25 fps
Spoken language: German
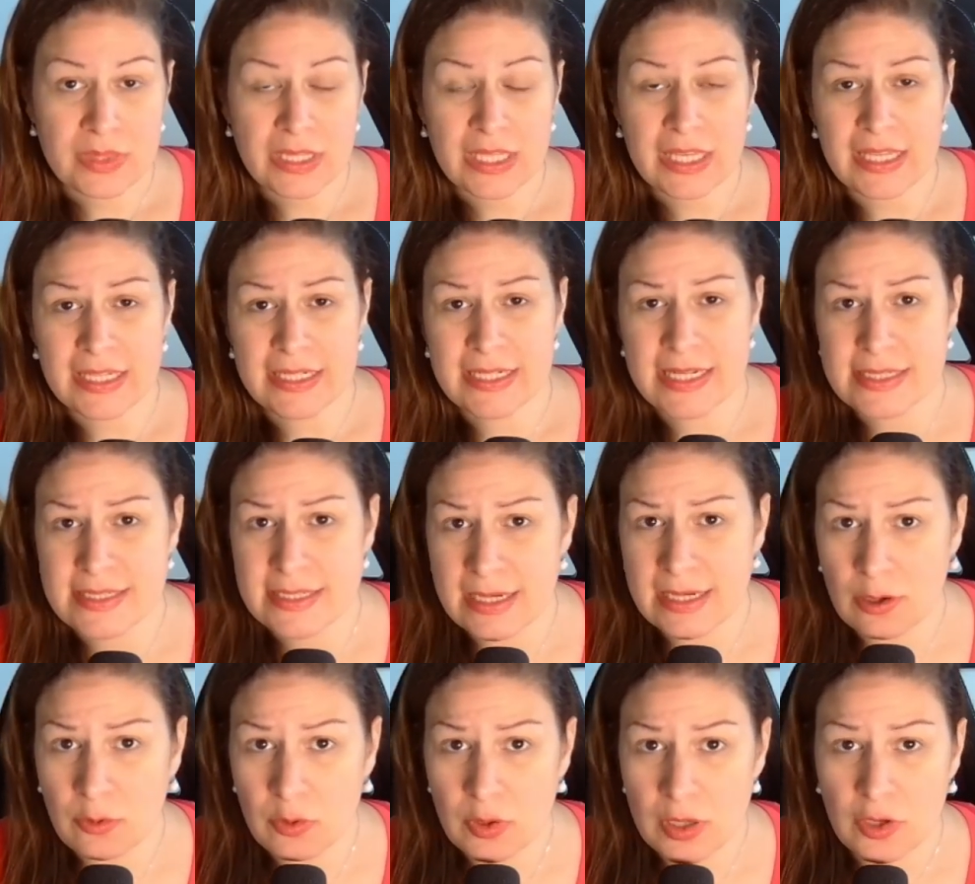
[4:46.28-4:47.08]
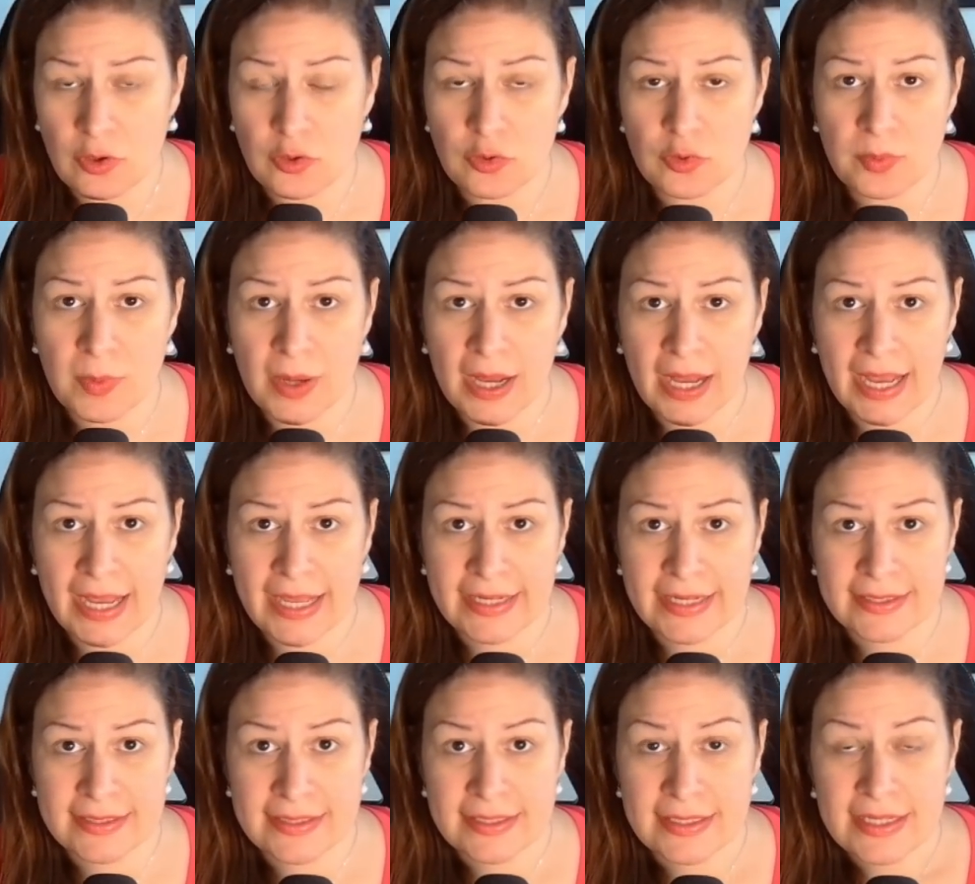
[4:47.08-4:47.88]
dass Laura über
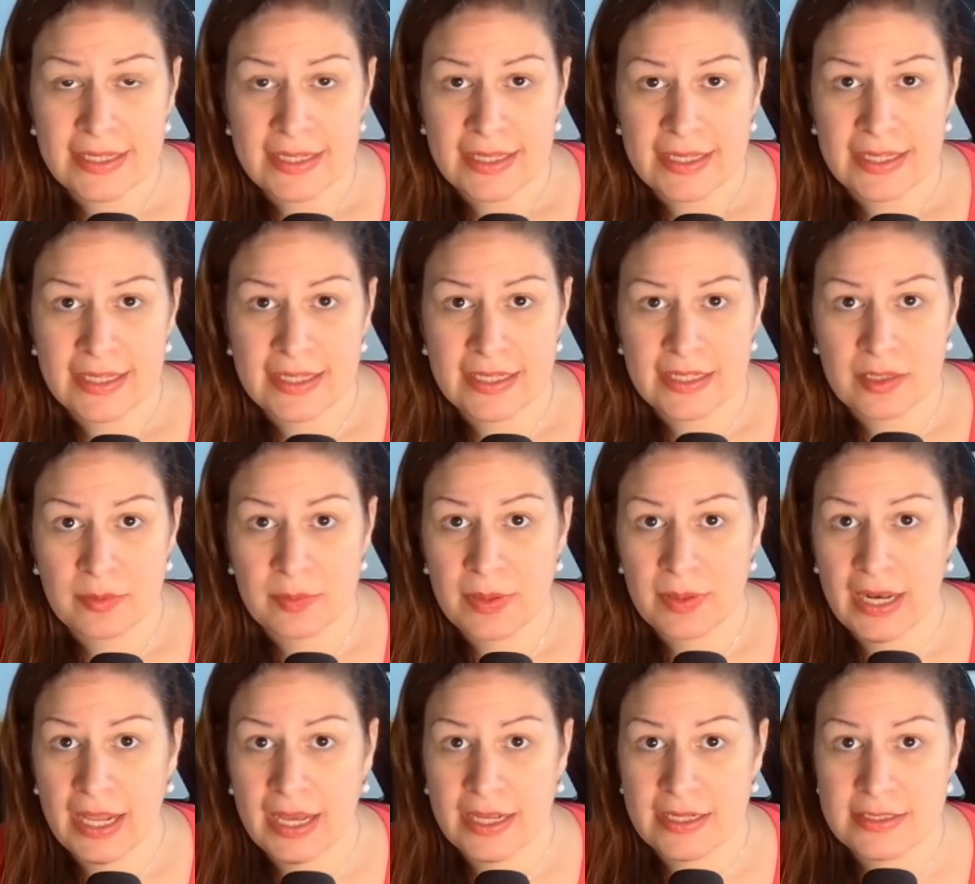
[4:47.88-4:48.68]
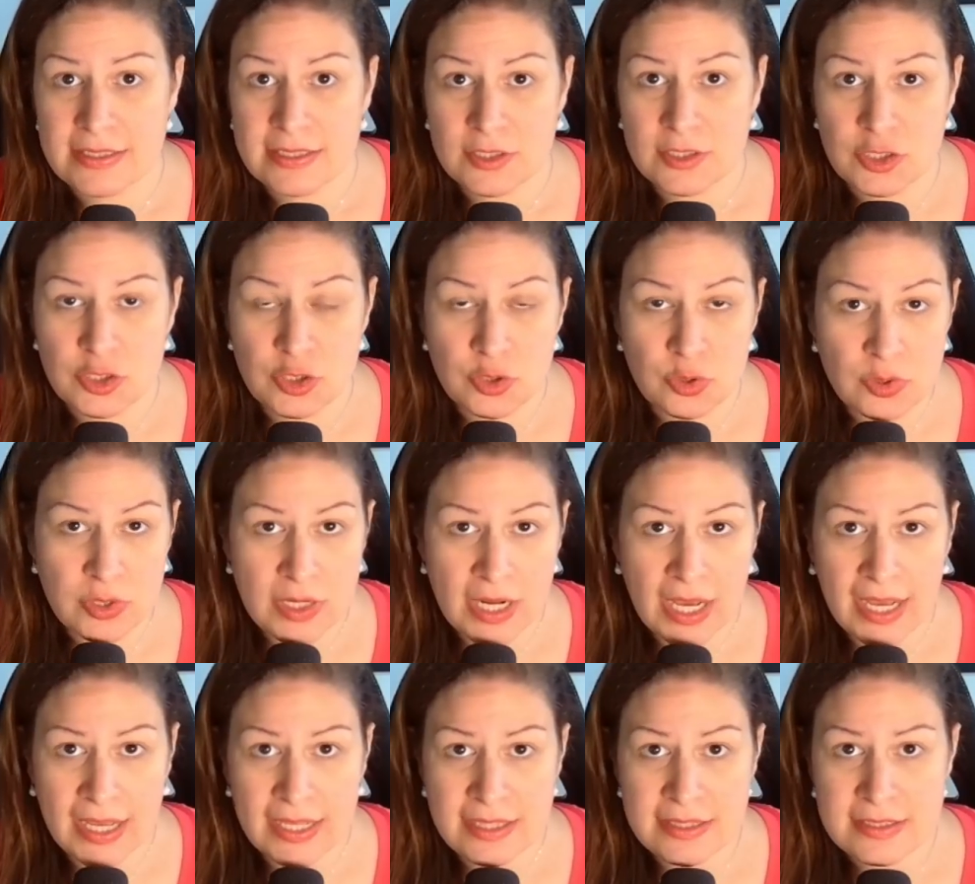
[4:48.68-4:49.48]
eine äh, geplante
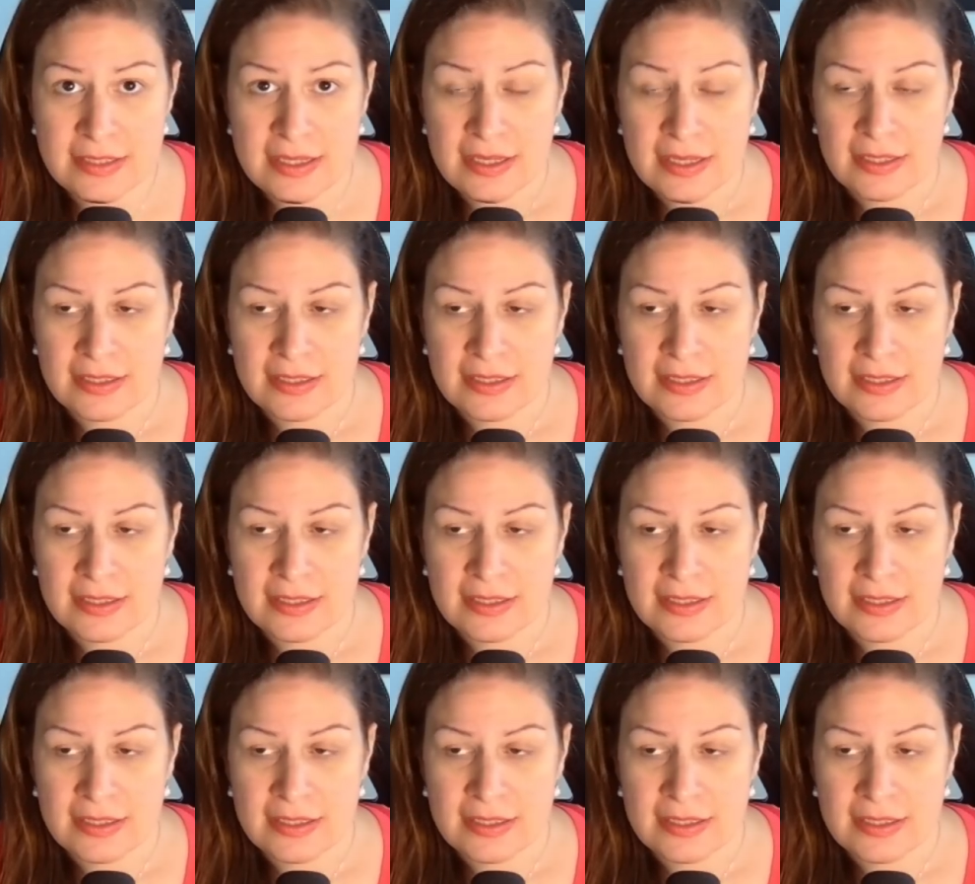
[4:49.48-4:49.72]
Schönheits,